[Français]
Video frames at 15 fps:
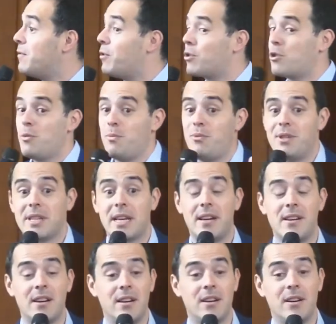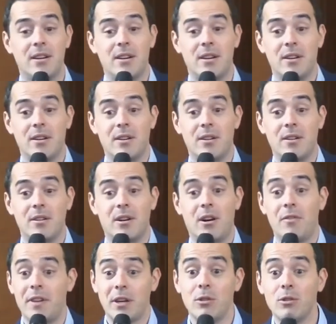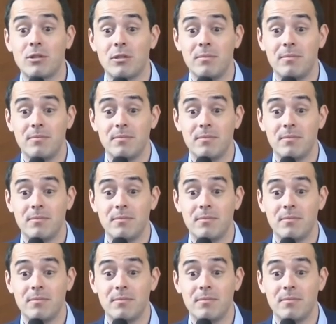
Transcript: faut que tu puisses euh, en faire une autre,